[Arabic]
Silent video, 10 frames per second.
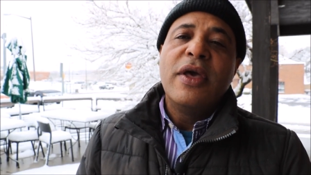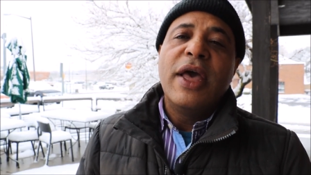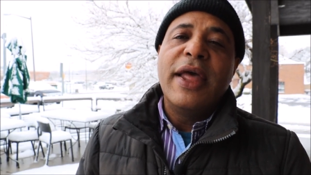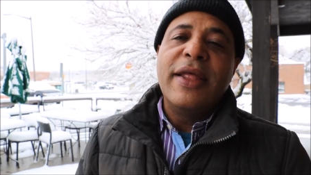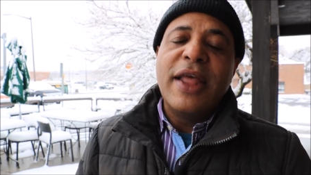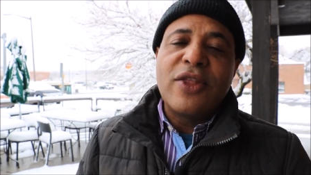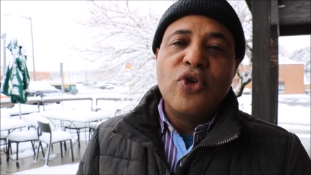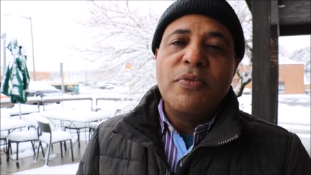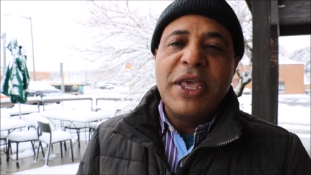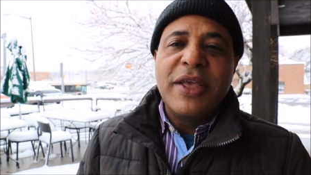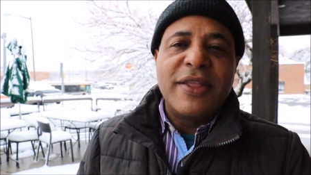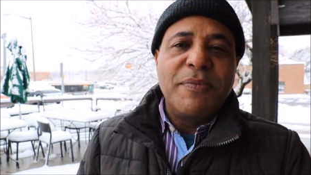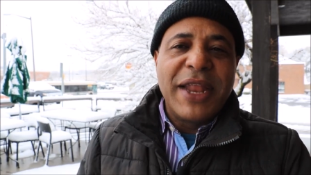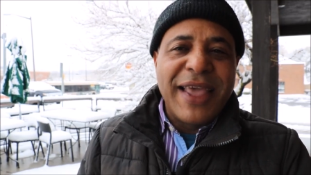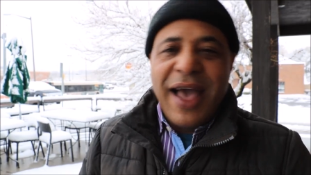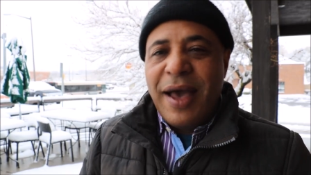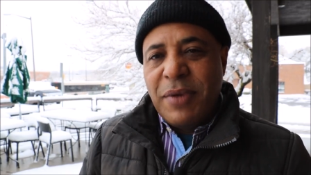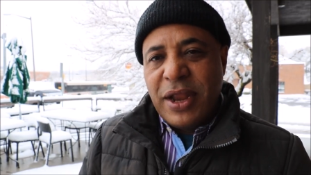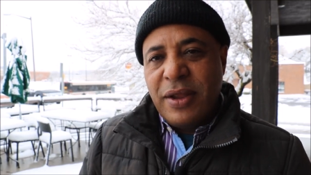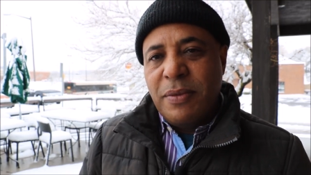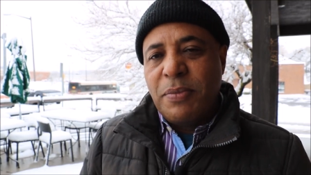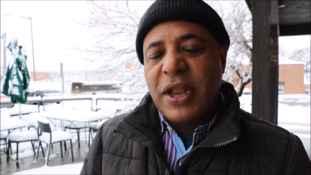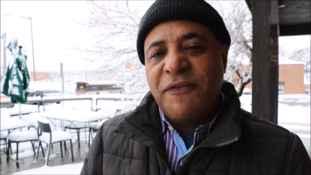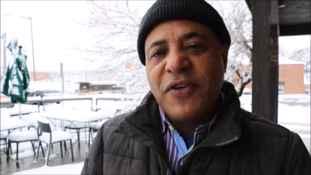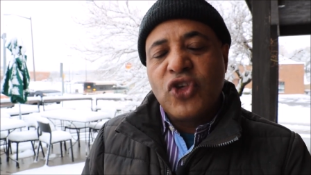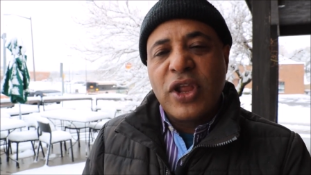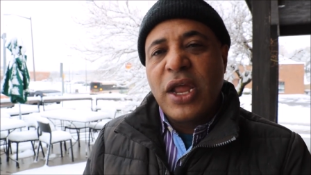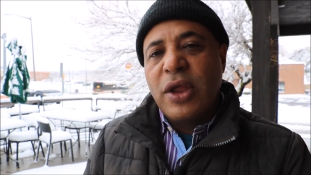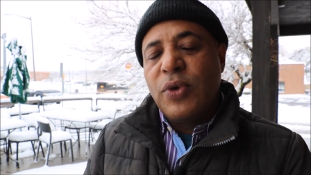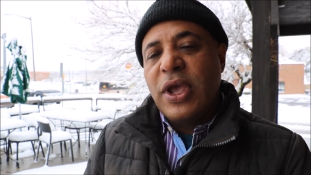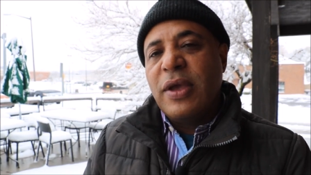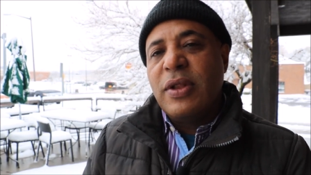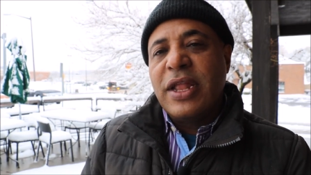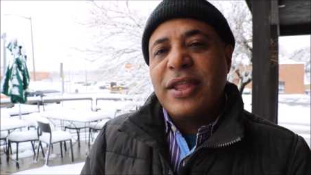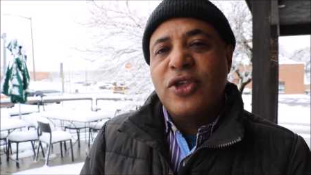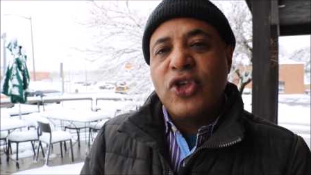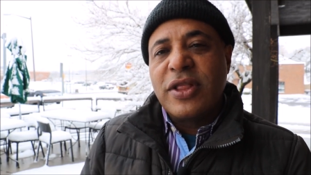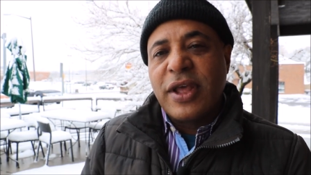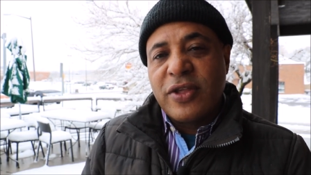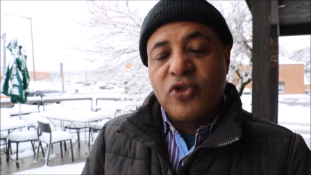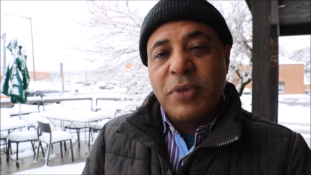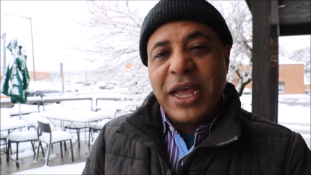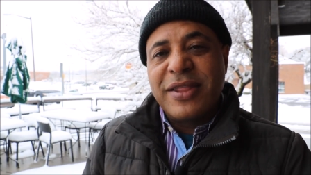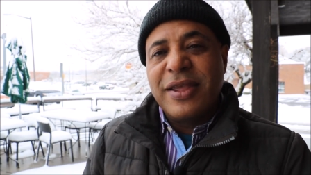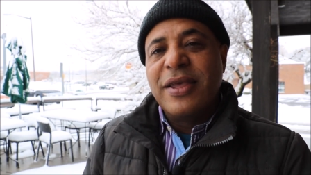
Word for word: آه، لا تكون ميتة بالكامل بل فشل كلوي نتيجة ترسبات